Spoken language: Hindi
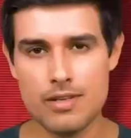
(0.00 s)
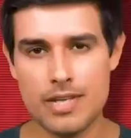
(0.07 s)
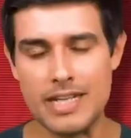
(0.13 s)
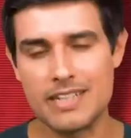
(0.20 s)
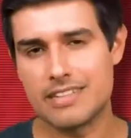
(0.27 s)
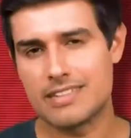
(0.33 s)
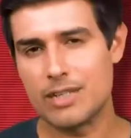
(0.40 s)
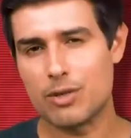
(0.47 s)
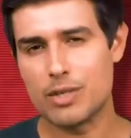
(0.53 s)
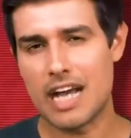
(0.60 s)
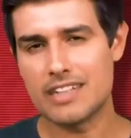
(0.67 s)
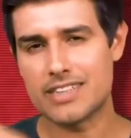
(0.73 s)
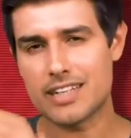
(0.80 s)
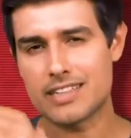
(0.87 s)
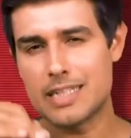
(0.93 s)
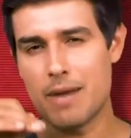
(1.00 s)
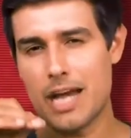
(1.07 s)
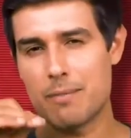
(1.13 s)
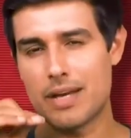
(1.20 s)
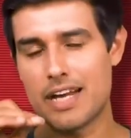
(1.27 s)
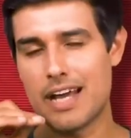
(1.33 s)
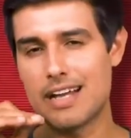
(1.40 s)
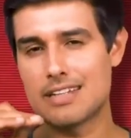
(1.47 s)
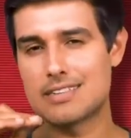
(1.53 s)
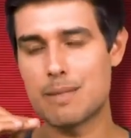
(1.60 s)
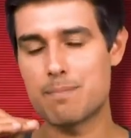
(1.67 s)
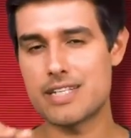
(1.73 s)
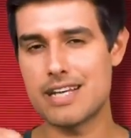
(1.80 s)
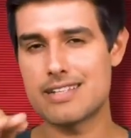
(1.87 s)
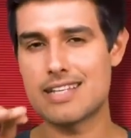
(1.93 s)
लेकिन किसी को यहाँ शक्तिमान बनाने का
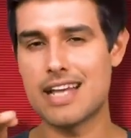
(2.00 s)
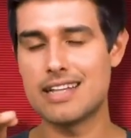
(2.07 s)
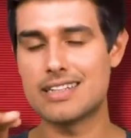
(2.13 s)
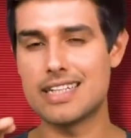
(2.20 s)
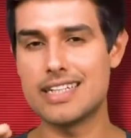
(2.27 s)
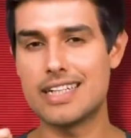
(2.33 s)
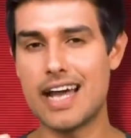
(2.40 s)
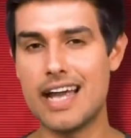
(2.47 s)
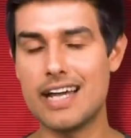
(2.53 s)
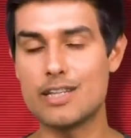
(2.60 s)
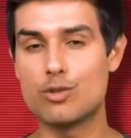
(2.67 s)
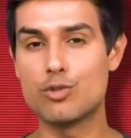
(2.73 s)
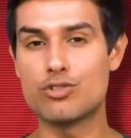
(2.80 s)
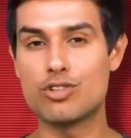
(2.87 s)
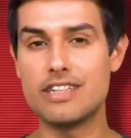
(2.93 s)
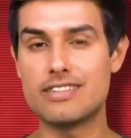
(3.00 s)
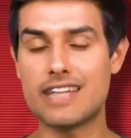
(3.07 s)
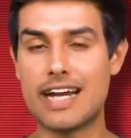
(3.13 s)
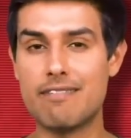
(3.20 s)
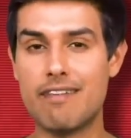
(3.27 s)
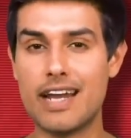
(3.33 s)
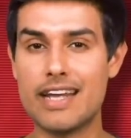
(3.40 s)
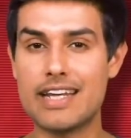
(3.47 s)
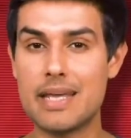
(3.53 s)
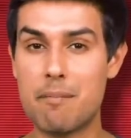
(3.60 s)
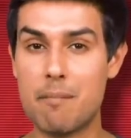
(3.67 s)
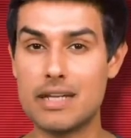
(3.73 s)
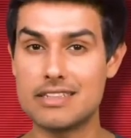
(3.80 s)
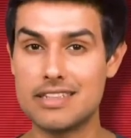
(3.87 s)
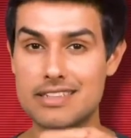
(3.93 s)
सबसे आसान तरीका है कि दूसरी साइड वाले की
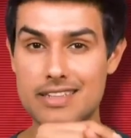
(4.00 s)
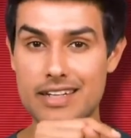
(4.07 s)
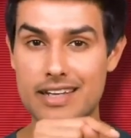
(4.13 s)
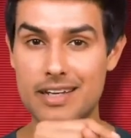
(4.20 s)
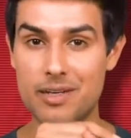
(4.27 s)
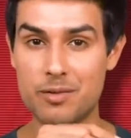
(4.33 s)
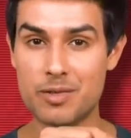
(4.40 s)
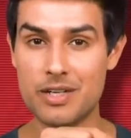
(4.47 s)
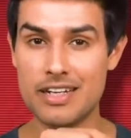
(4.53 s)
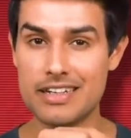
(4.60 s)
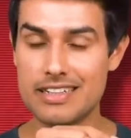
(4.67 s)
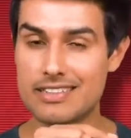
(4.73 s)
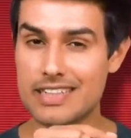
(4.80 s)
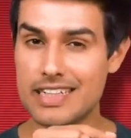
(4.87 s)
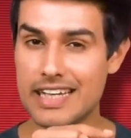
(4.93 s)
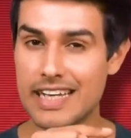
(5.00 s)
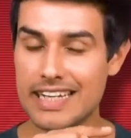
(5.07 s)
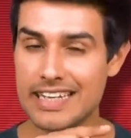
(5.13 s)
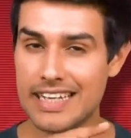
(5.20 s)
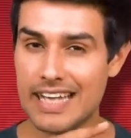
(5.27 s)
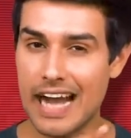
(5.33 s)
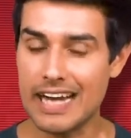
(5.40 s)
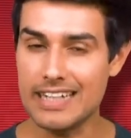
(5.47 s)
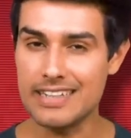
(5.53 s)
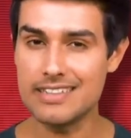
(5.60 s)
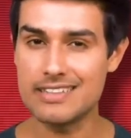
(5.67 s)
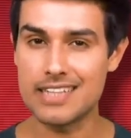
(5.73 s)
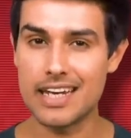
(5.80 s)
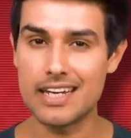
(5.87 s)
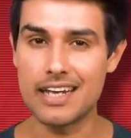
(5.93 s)
इमेज नीचे गिराओ इसलिए इनके आईटी
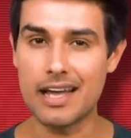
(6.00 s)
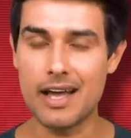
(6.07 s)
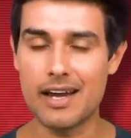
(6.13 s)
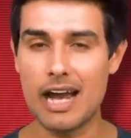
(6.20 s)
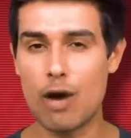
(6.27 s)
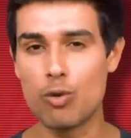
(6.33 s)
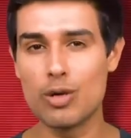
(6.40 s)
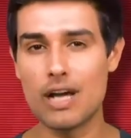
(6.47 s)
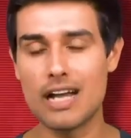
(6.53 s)
सेल ने राहुल